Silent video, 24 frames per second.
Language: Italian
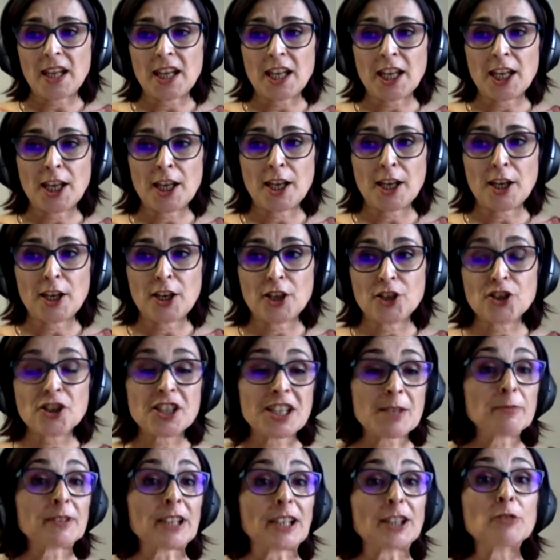E
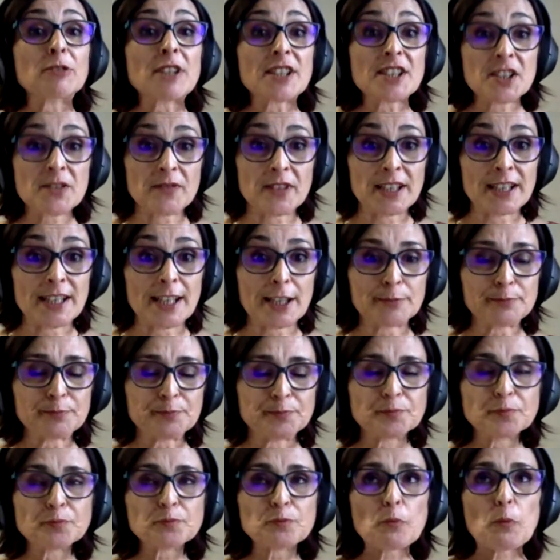ci siamo dati una
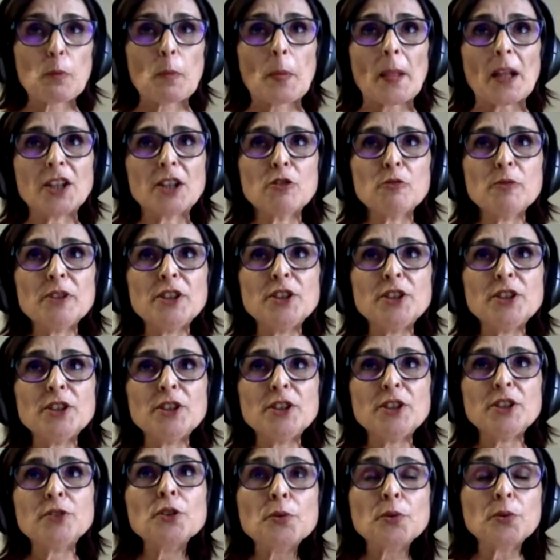sfida. Nel
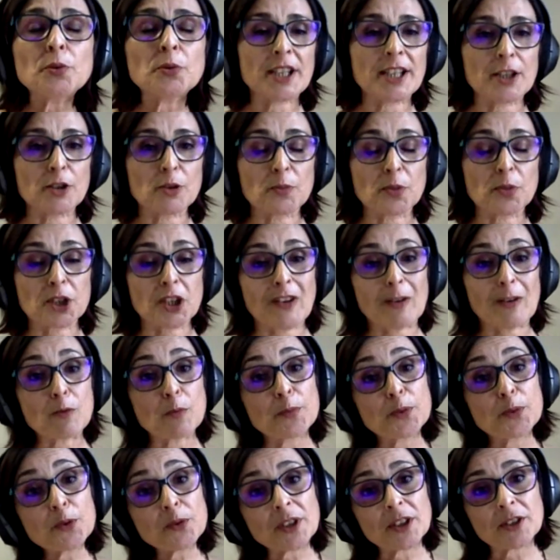momento in cui non
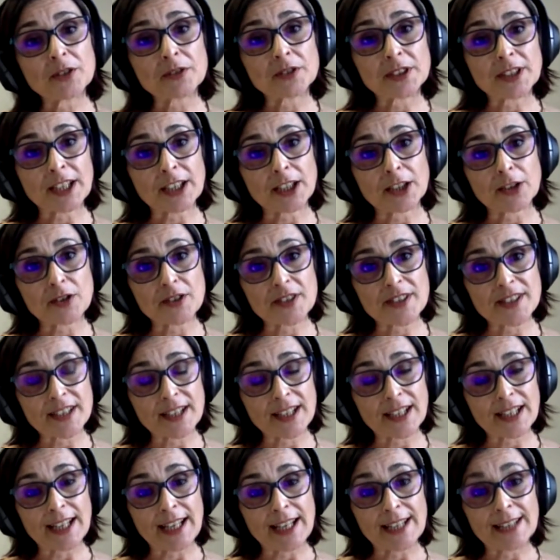potevamo più incontrare i
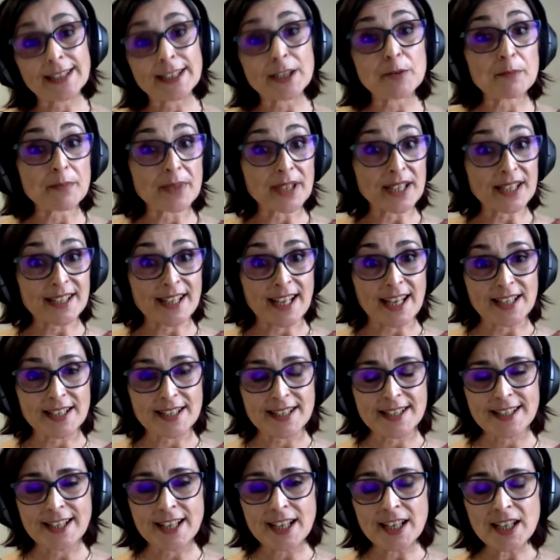nostri clienti in
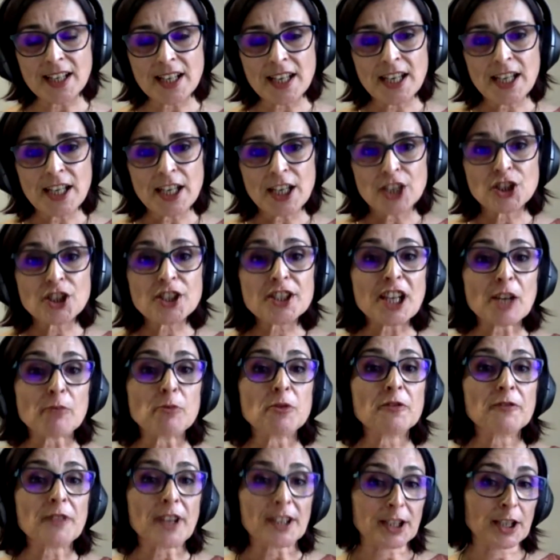presenza, ci
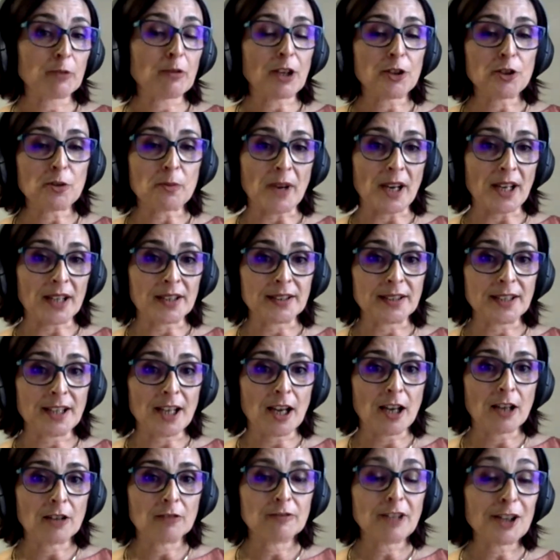siamo fatti una
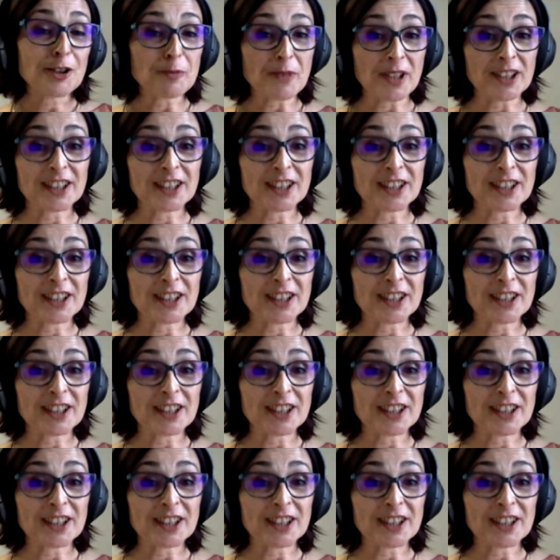domanda, una